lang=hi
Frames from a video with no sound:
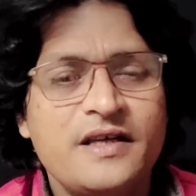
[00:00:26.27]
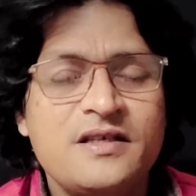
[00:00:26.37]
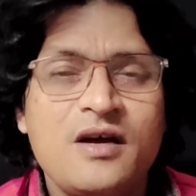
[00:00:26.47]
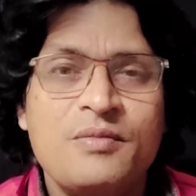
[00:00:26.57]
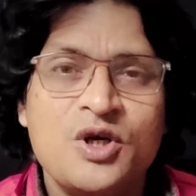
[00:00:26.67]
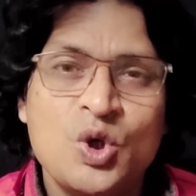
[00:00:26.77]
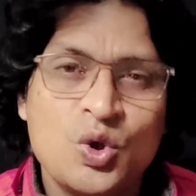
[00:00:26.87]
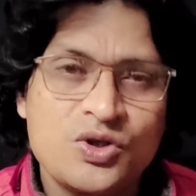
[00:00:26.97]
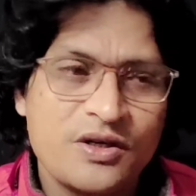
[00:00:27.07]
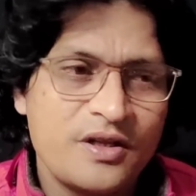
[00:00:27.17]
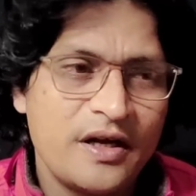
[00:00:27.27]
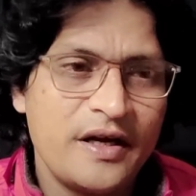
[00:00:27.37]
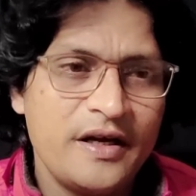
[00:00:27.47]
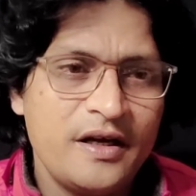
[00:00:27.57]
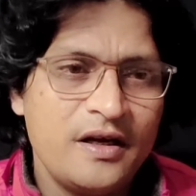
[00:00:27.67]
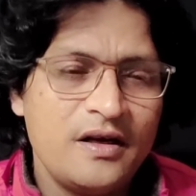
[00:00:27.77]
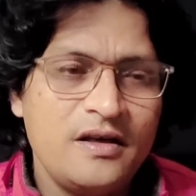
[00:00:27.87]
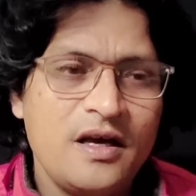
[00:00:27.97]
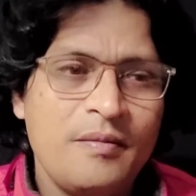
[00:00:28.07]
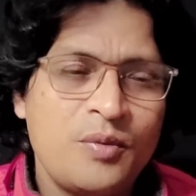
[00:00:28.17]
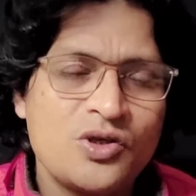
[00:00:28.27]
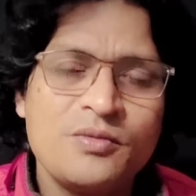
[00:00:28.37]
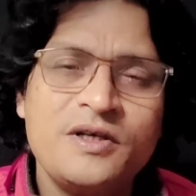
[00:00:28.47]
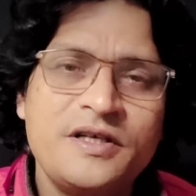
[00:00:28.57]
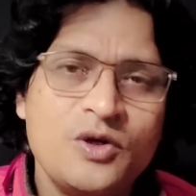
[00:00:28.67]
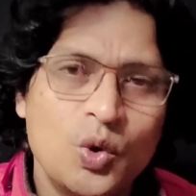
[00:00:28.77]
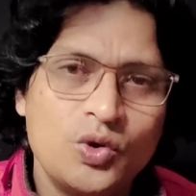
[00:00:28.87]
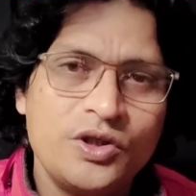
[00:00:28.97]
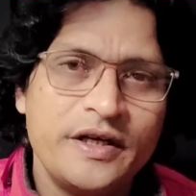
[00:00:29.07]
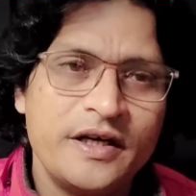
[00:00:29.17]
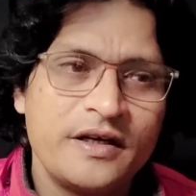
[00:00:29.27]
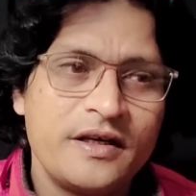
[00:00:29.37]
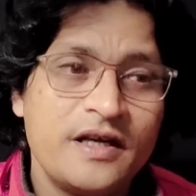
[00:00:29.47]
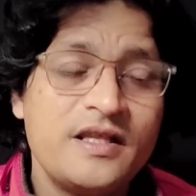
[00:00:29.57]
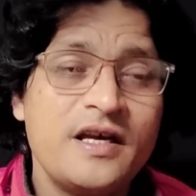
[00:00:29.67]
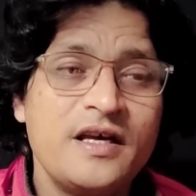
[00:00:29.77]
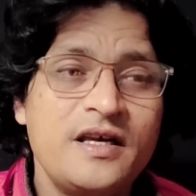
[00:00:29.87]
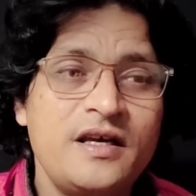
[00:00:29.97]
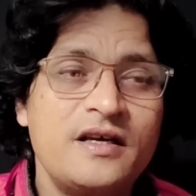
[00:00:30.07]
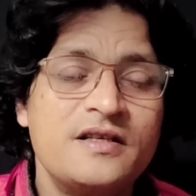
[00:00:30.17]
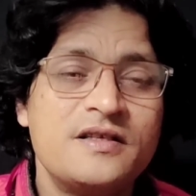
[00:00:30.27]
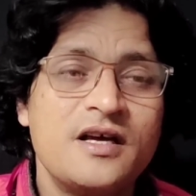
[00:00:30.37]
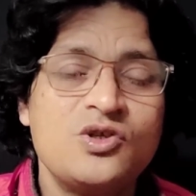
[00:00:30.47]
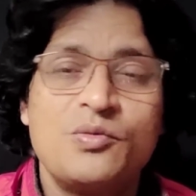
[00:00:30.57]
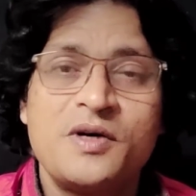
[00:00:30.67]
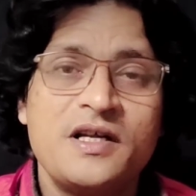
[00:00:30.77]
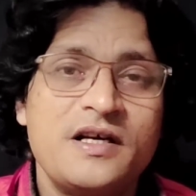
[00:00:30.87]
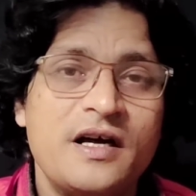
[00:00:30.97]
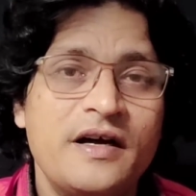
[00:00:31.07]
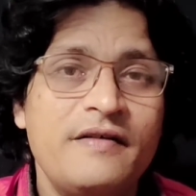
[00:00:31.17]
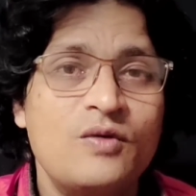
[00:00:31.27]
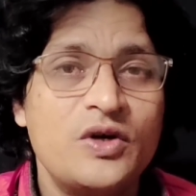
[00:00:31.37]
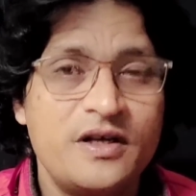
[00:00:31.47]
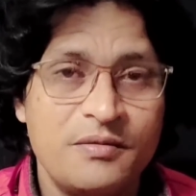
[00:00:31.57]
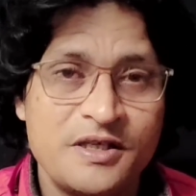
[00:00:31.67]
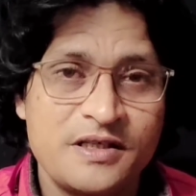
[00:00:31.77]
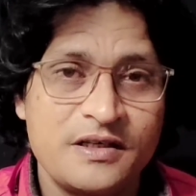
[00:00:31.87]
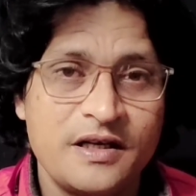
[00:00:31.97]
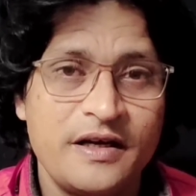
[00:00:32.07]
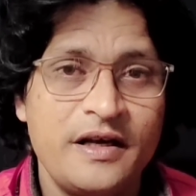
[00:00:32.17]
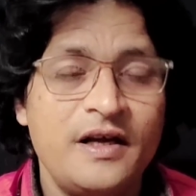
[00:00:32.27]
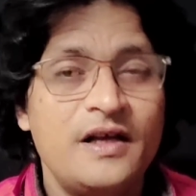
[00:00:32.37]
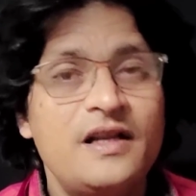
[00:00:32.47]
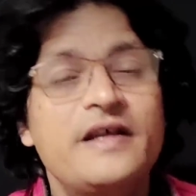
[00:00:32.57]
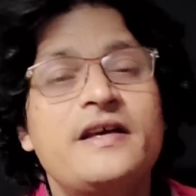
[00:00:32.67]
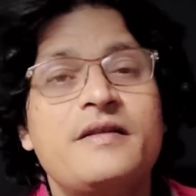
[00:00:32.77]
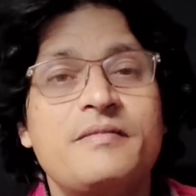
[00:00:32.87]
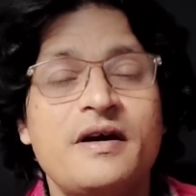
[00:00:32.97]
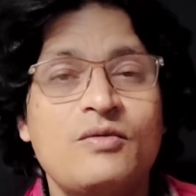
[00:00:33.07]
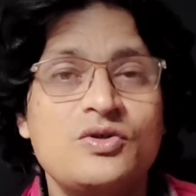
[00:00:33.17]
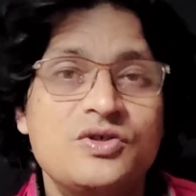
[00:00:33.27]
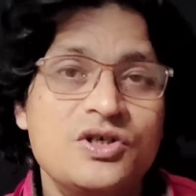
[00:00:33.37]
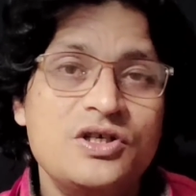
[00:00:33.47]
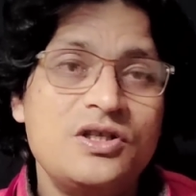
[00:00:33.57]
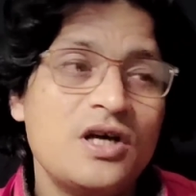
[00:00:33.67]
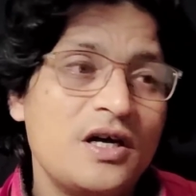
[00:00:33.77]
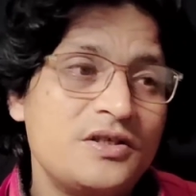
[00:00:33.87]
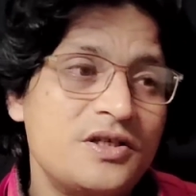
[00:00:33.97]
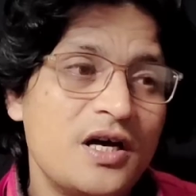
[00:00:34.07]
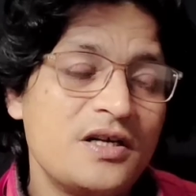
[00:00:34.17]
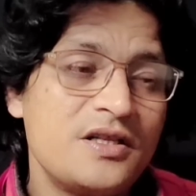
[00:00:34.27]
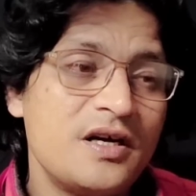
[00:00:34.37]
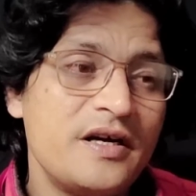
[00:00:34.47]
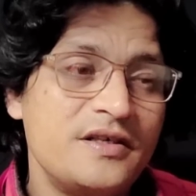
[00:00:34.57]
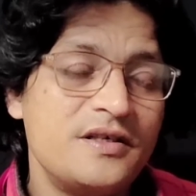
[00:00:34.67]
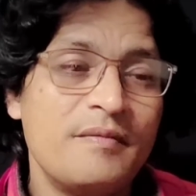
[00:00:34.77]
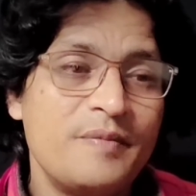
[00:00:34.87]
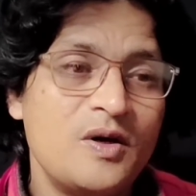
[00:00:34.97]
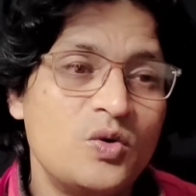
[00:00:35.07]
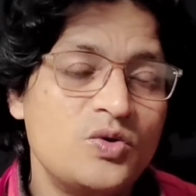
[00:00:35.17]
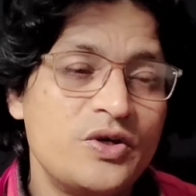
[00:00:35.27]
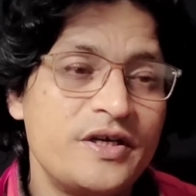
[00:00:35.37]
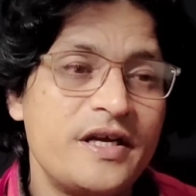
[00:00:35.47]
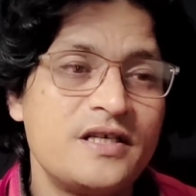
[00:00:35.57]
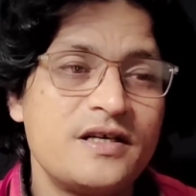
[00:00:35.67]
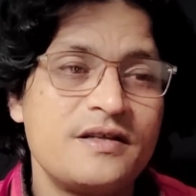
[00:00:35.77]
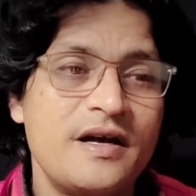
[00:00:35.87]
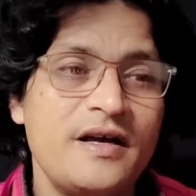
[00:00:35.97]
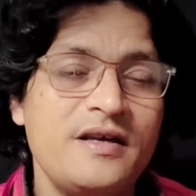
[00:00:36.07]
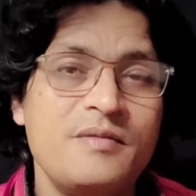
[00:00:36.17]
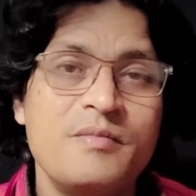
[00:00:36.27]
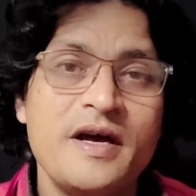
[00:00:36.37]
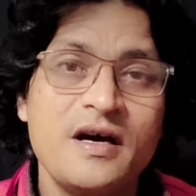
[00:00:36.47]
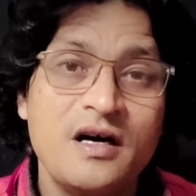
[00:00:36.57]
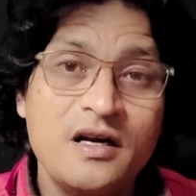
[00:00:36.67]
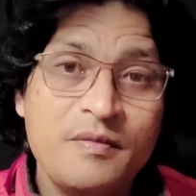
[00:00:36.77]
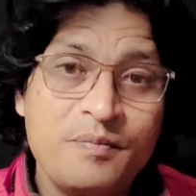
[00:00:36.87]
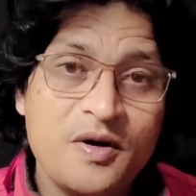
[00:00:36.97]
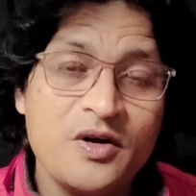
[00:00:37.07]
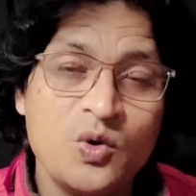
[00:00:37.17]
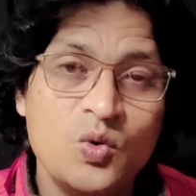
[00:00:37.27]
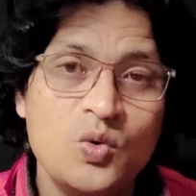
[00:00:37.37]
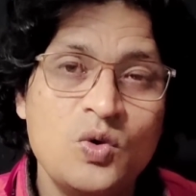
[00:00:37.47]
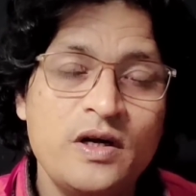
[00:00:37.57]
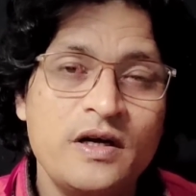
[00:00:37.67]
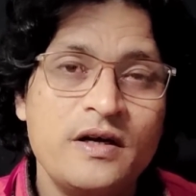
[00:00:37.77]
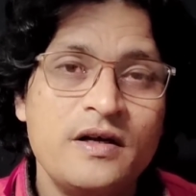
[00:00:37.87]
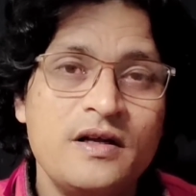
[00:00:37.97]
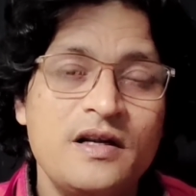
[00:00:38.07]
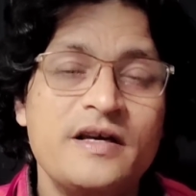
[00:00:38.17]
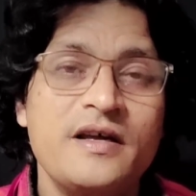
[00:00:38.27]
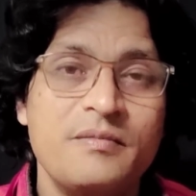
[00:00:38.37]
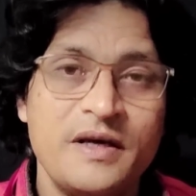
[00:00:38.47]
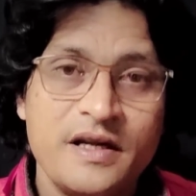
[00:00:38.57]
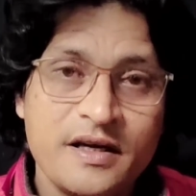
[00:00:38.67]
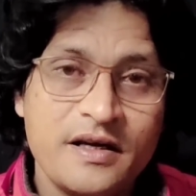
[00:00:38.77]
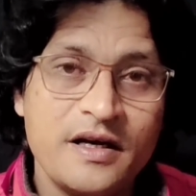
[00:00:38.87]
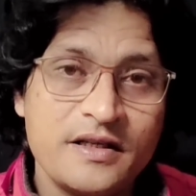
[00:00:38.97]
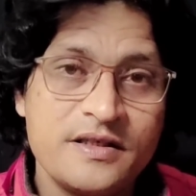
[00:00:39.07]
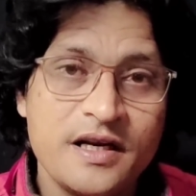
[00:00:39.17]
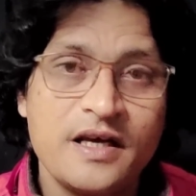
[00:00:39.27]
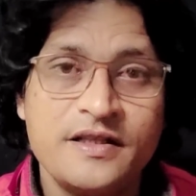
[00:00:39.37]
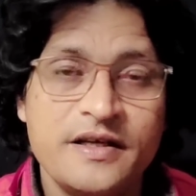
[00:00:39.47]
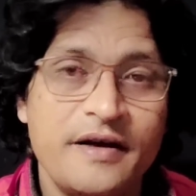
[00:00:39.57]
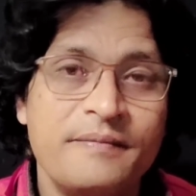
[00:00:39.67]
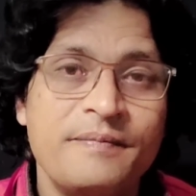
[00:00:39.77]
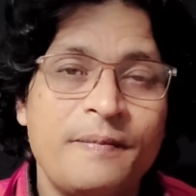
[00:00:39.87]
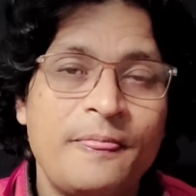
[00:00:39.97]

ऐसा भी हो सकता है या पॉसिबिलिटी होती है कहते हैं कि इंसान जो पढ़ा लिखा है वही कमा सकता है लेकिन मैं वो जीता जागता एग्ज़ाम्पल हूँ जो ये कह सकता है कि मैं अनपढ़ हूँ लेकिन मैंने घर चला दिया